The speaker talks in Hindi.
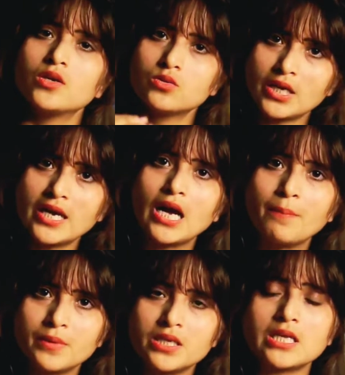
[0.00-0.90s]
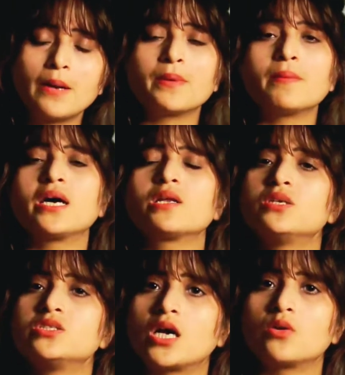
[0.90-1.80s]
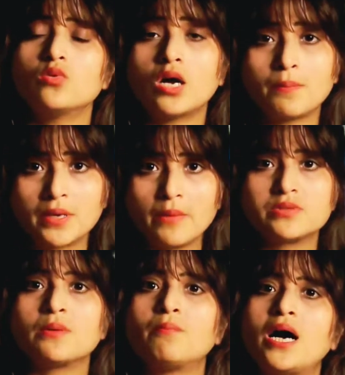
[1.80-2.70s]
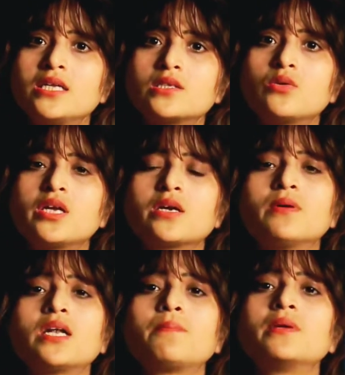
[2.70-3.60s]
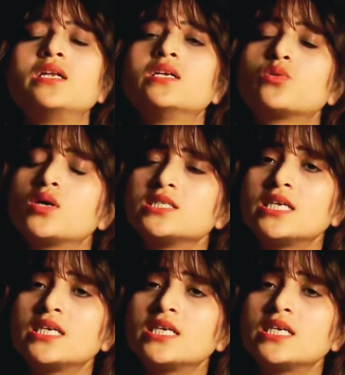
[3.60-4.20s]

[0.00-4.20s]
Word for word: तो यार अपनी अपने बारे में जानो अपने आप से बात करो एक बार अपने लिए थोड़ा